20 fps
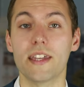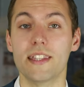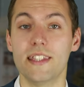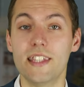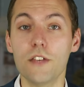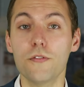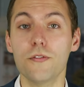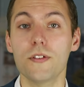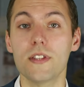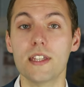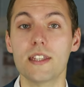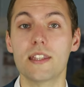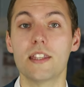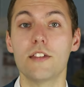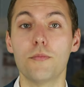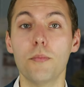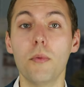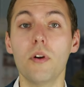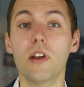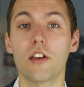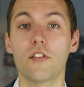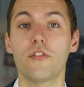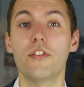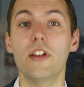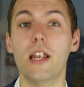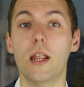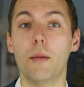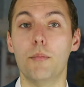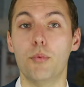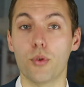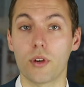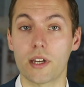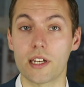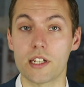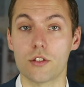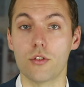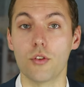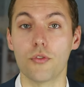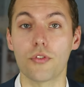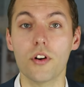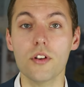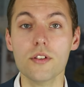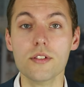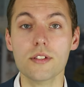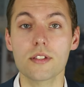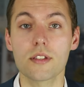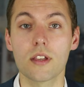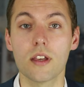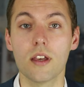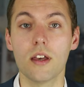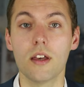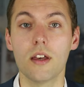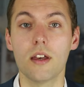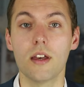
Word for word: et définitivement la ville la plus riche de France,